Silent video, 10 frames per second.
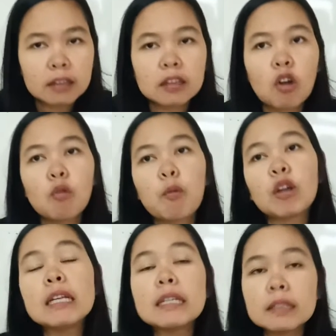atau
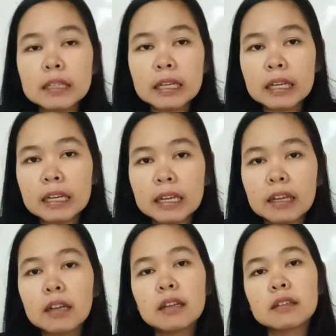
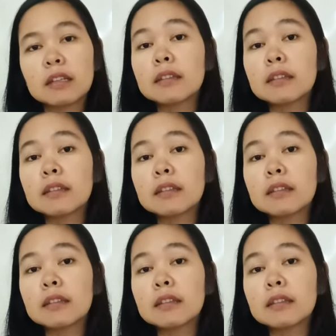polisi,